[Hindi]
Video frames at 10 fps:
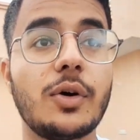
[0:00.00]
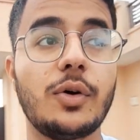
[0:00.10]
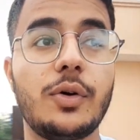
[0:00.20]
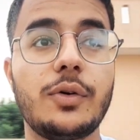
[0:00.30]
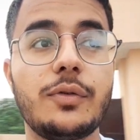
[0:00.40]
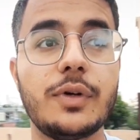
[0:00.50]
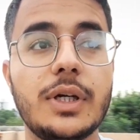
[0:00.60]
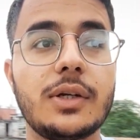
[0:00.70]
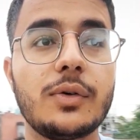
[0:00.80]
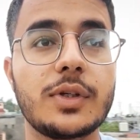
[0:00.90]
और
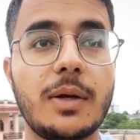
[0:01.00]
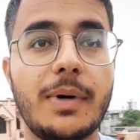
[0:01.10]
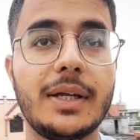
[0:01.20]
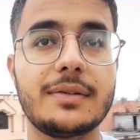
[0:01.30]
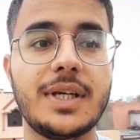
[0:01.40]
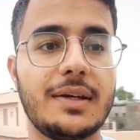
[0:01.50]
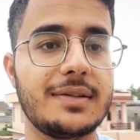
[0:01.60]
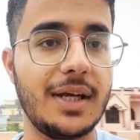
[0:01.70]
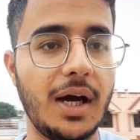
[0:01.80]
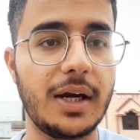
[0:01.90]
फिर उसके बाद छः
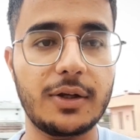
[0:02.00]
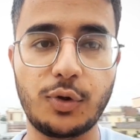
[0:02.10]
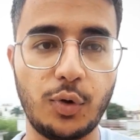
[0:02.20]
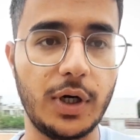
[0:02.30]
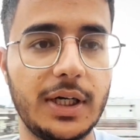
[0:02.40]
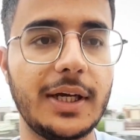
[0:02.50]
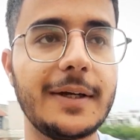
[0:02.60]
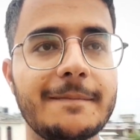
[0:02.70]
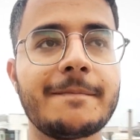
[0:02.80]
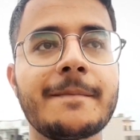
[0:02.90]
से आठ दो
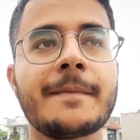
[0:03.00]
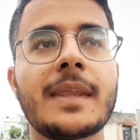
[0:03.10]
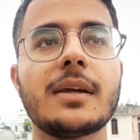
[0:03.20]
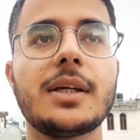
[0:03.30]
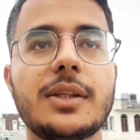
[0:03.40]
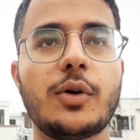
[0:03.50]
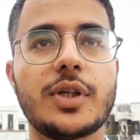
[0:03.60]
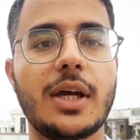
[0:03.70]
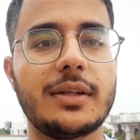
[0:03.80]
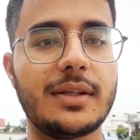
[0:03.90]
घंटा कितना हो
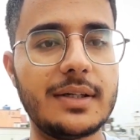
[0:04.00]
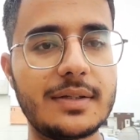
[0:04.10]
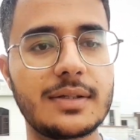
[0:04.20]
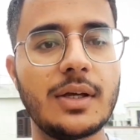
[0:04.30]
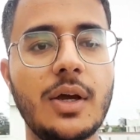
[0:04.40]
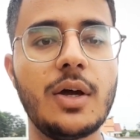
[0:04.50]
जाएगा दस